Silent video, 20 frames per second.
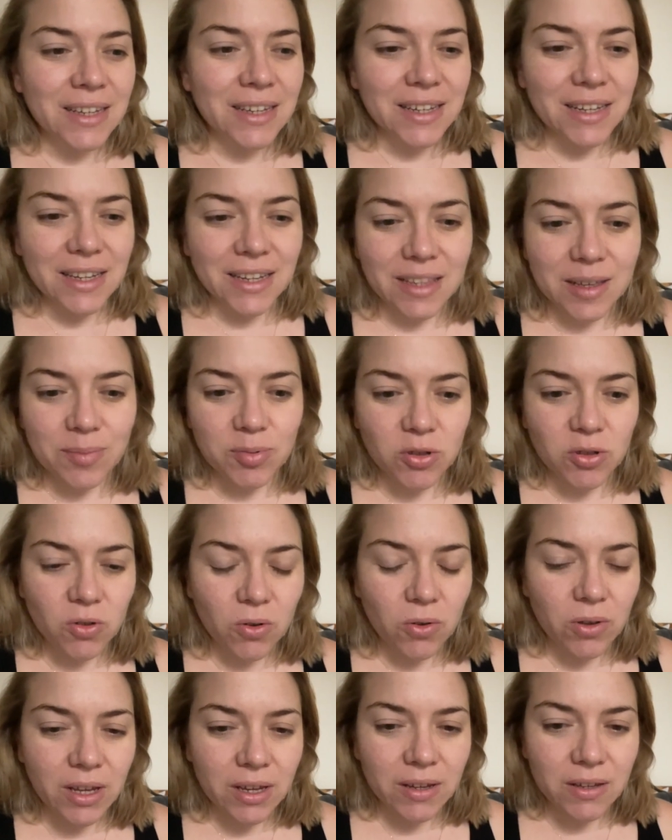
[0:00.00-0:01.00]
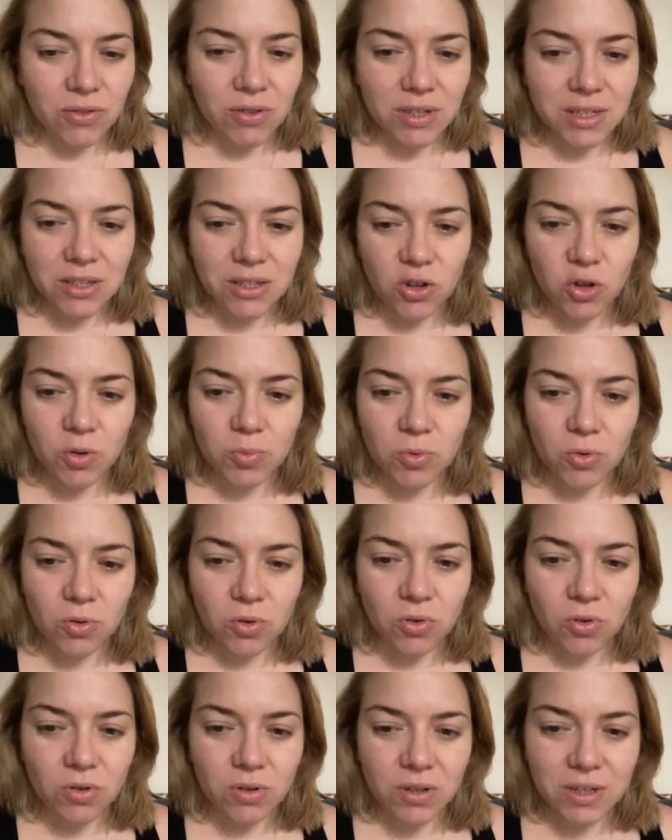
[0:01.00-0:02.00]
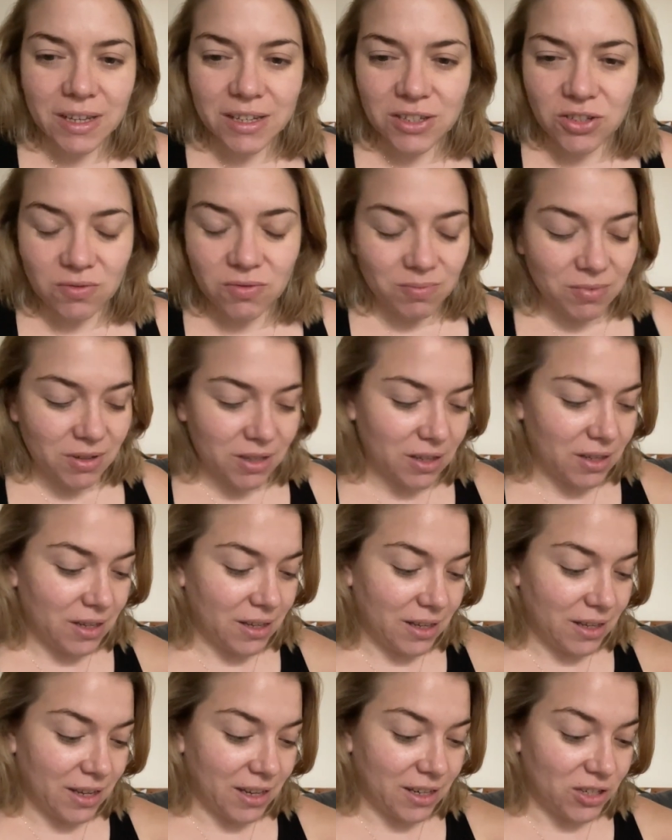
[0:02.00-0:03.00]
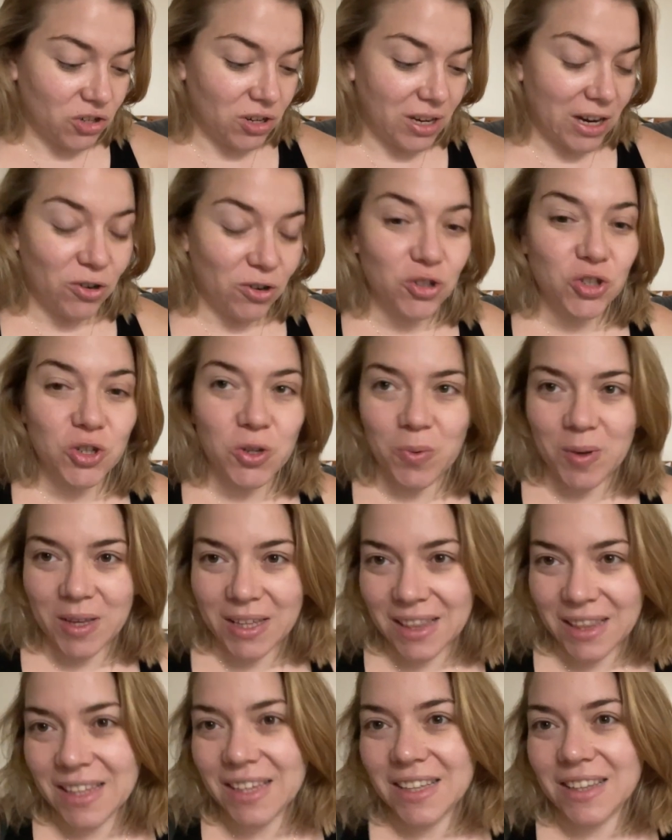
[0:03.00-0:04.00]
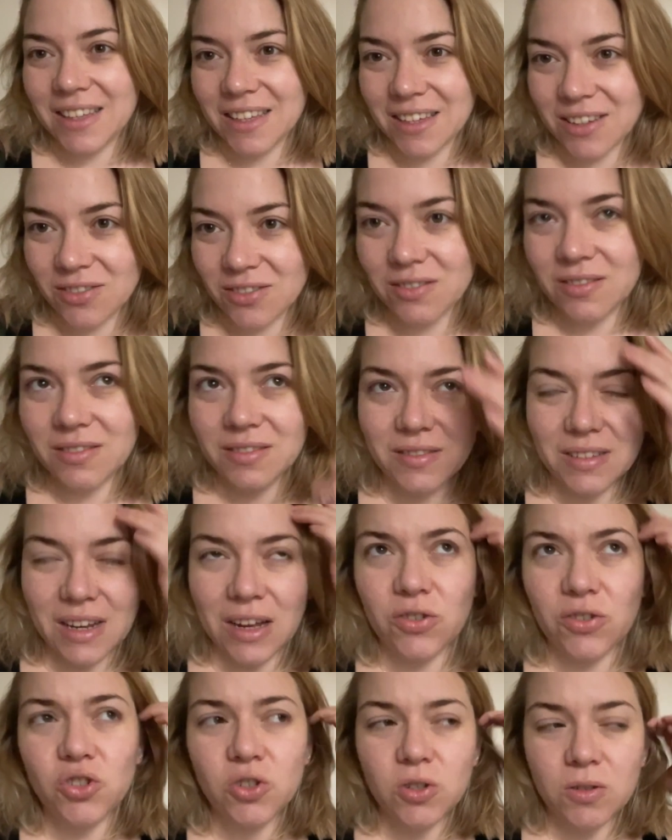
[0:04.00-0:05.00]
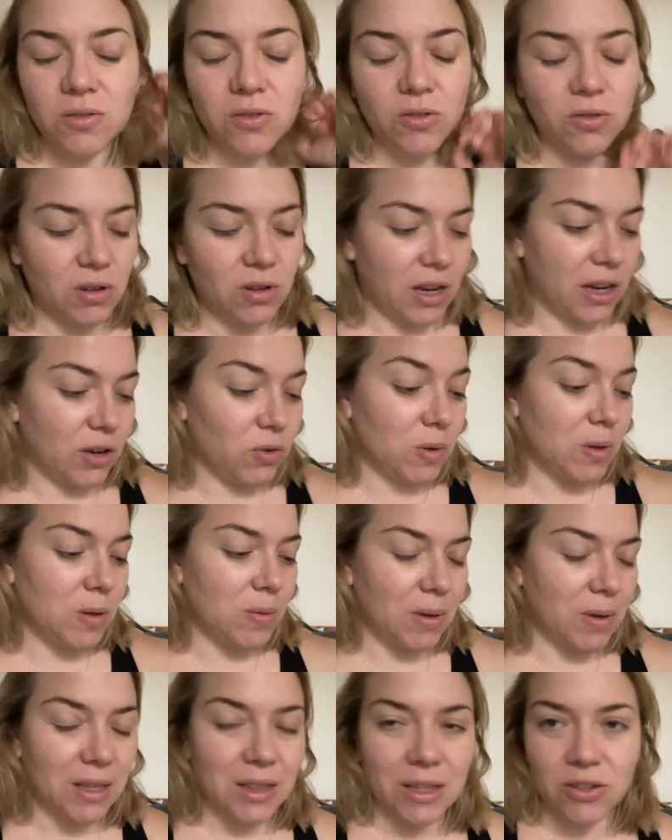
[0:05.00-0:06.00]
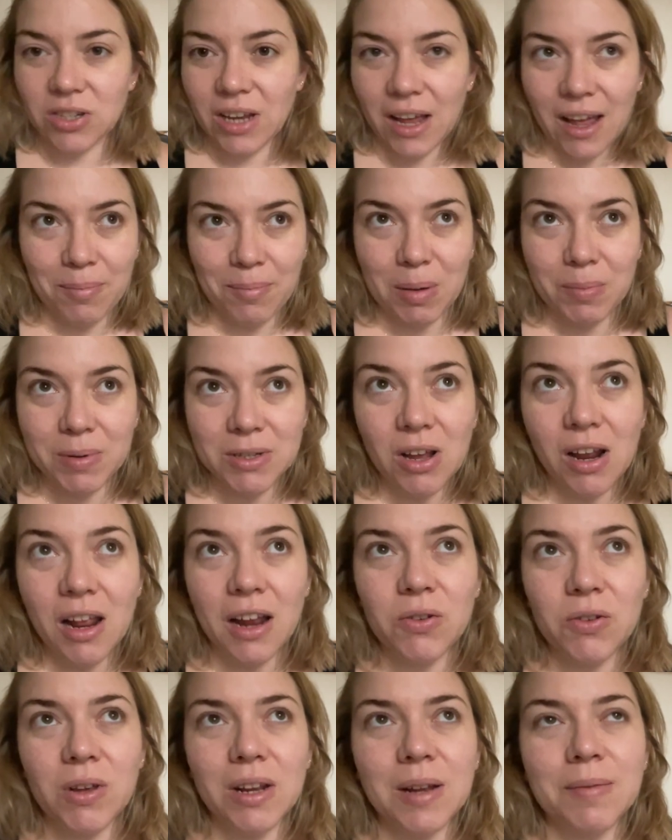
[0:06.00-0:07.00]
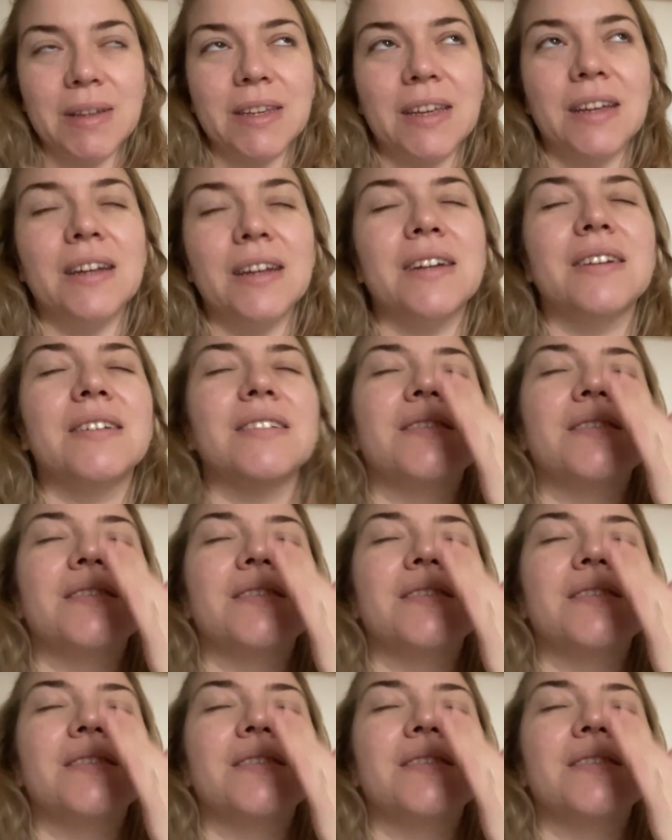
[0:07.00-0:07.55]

Y de pronto esto ha sido como... es... que son las 8 y 20, tío. Las 8 y... no, las 9 y 20, o sea, me ha pasado a las 9 de la mañana.